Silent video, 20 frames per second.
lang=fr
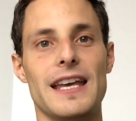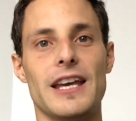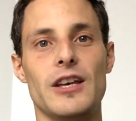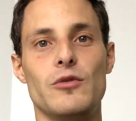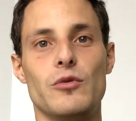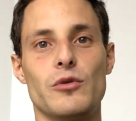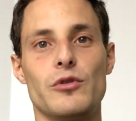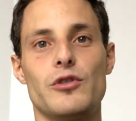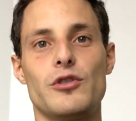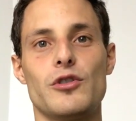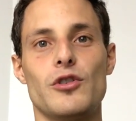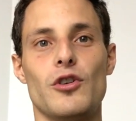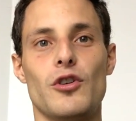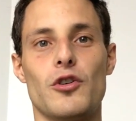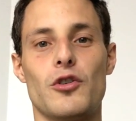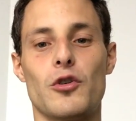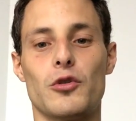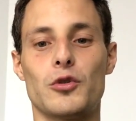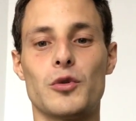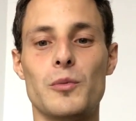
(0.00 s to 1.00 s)
Et donc,
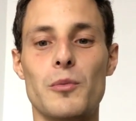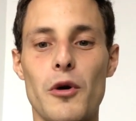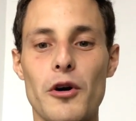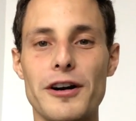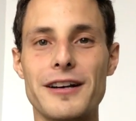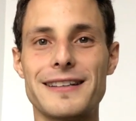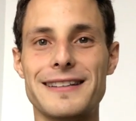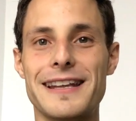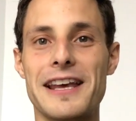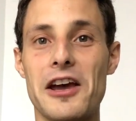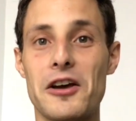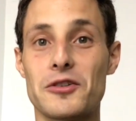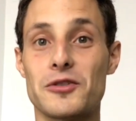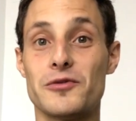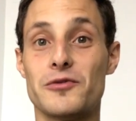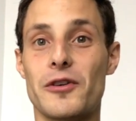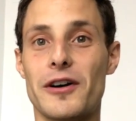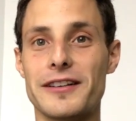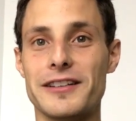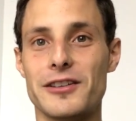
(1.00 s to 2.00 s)
quand on manque d'air
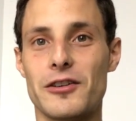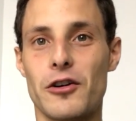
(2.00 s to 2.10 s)
devant un